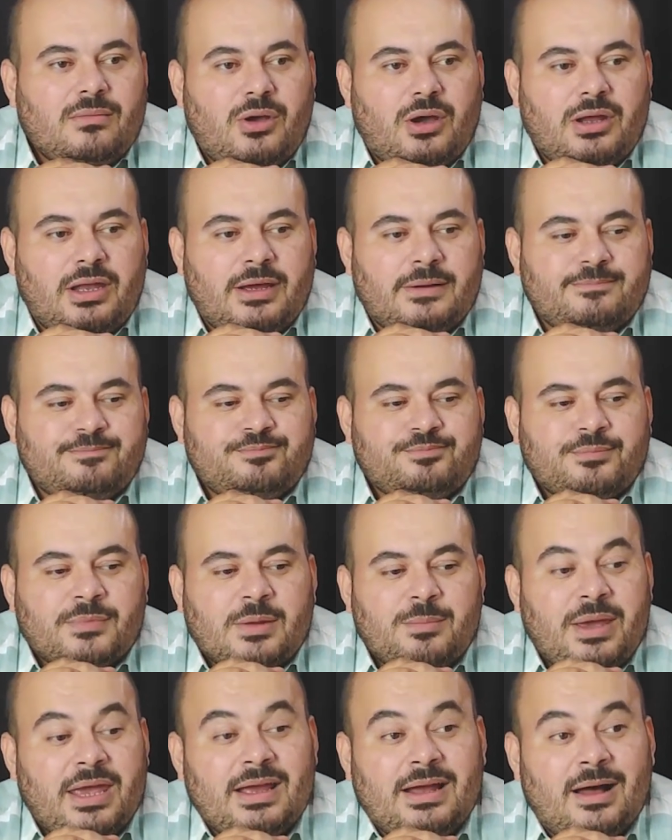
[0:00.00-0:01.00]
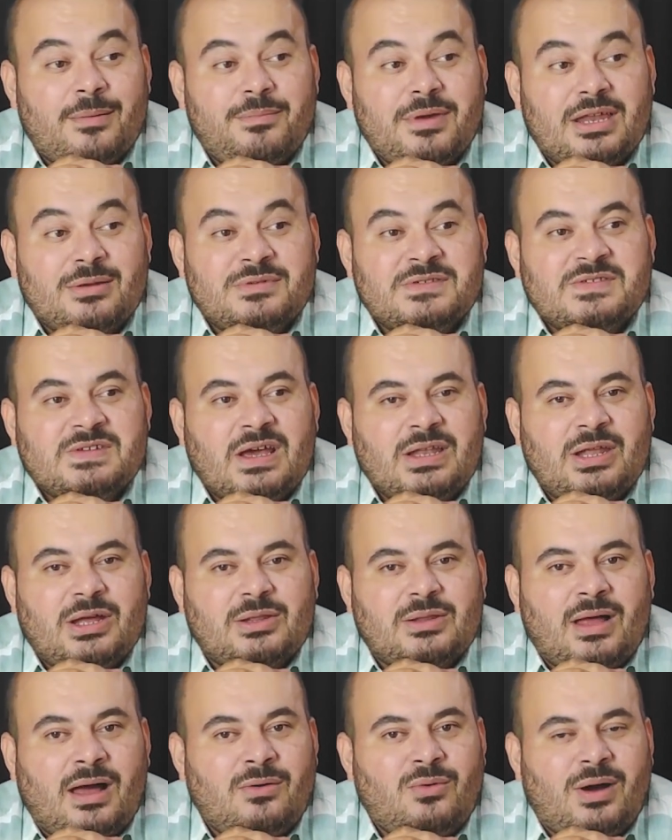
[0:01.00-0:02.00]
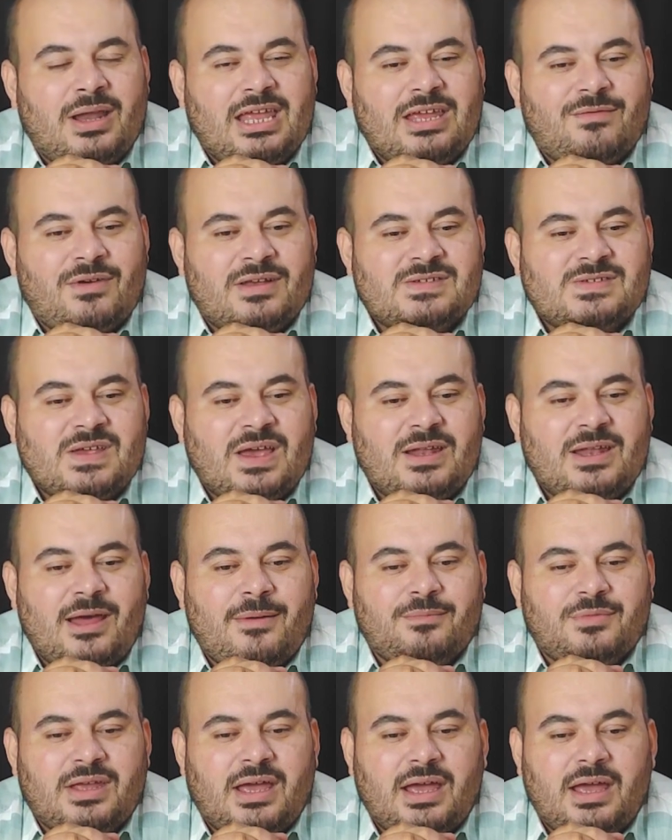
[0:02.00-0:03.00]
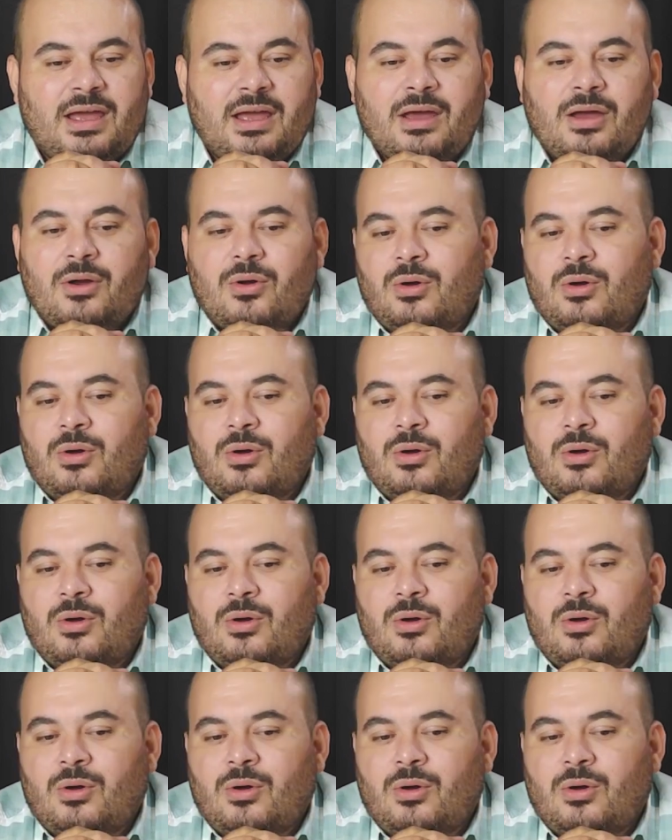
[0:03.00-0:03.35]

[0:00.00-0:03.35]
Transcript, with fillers: Böyle peygamberimiz sallallahu aleyhi ve sellem de